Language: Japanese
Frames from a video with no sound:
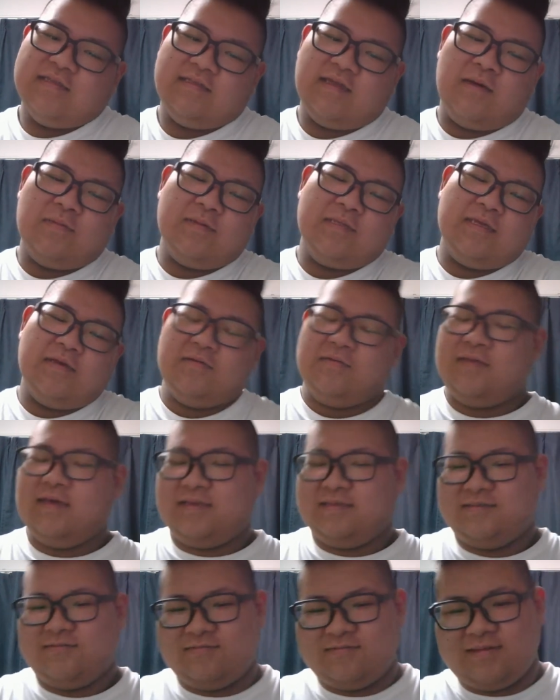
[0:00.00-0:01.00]
ダメだよな、
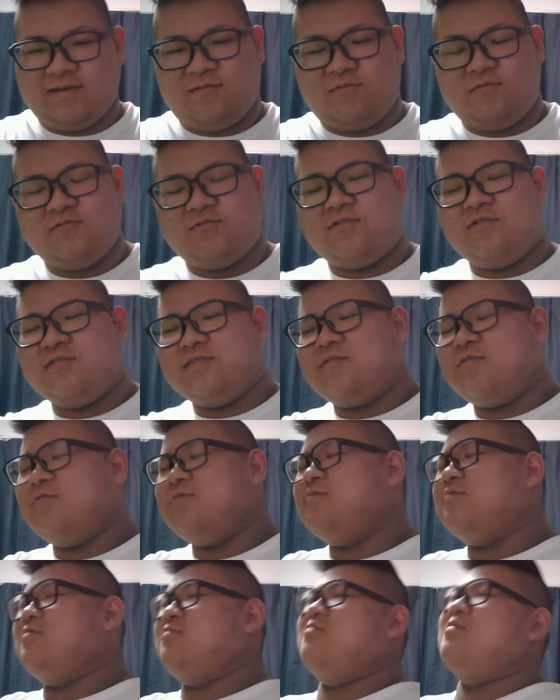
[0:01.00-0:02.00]
そんな。本当にそう
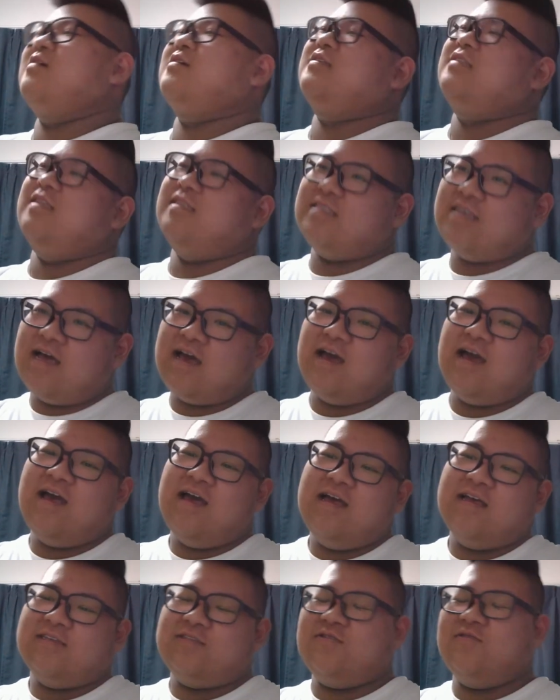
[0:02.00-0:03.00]
いう人が来てさ、
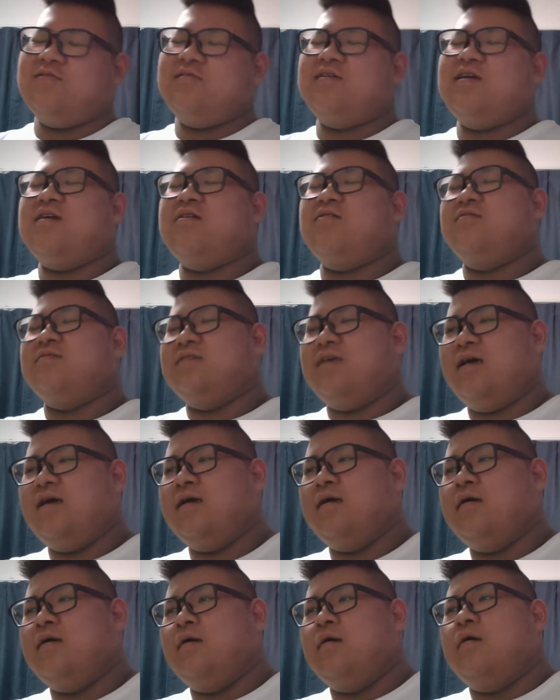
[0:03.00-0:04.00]
そういうギャグをして、
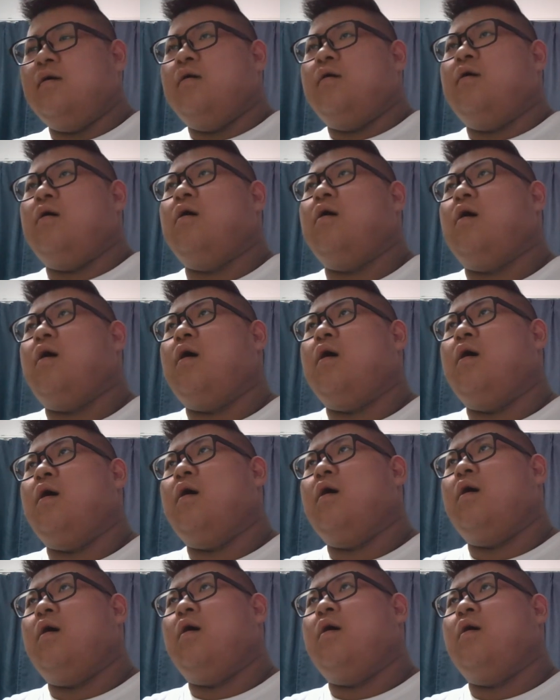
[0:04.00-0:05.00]
ああ、
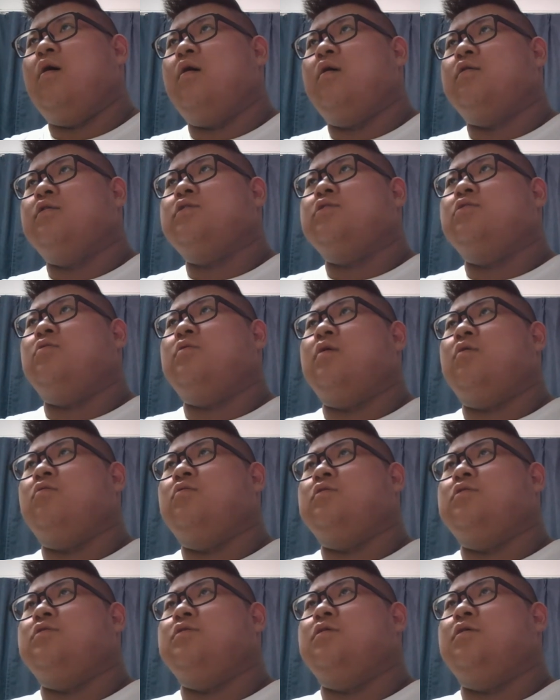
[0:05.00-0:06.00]
クソだこ
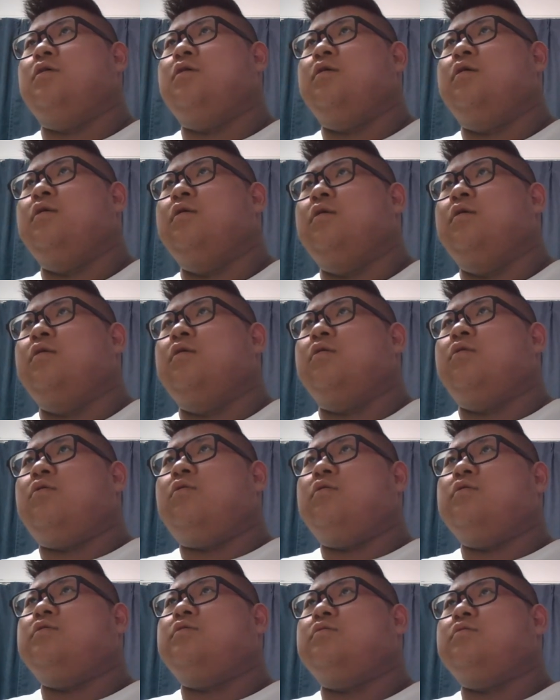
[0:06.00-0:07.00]
いつ。
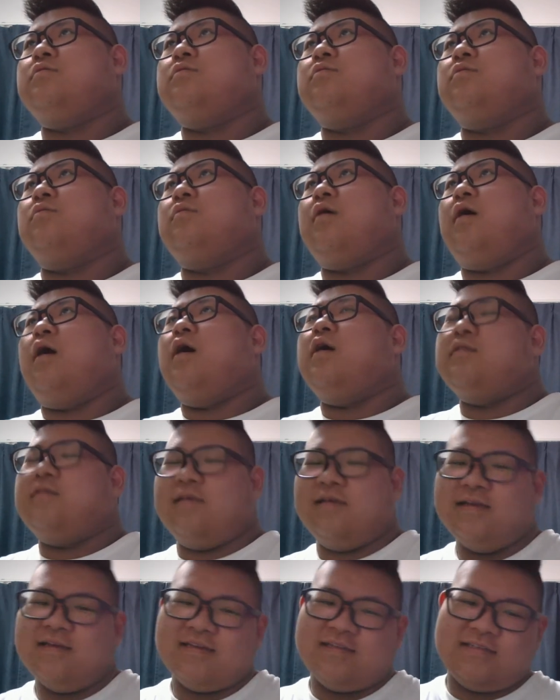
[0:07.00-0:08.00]
こいつクソだっ
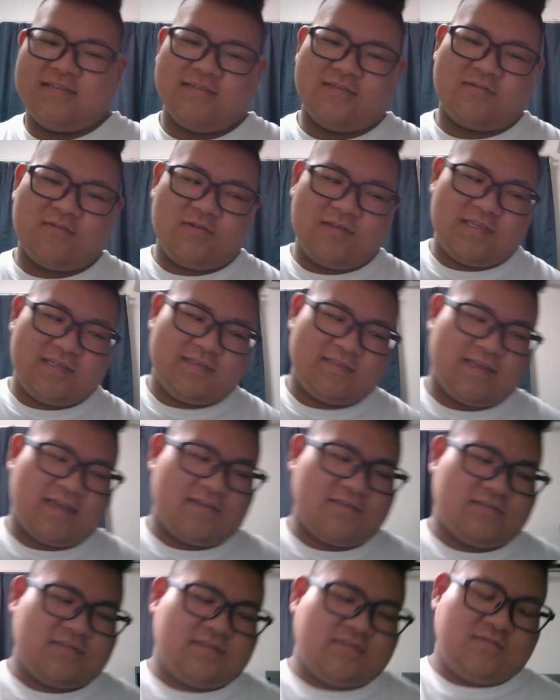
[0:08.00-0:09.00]
てずっと言い続け
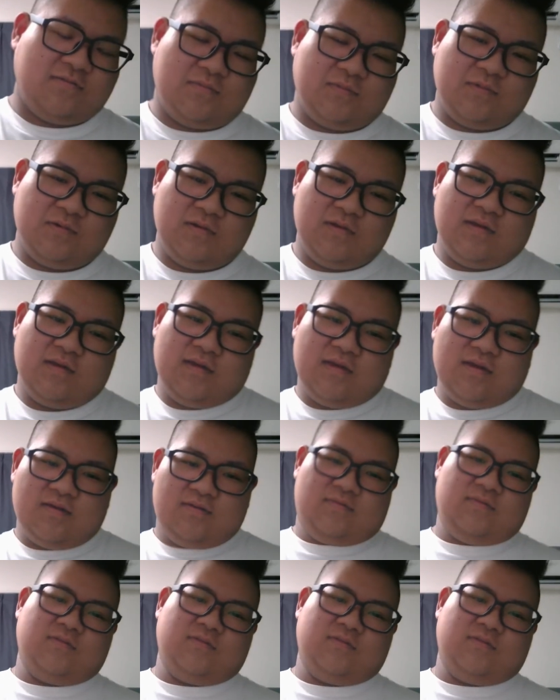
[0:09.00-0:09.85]
るっていうのも、も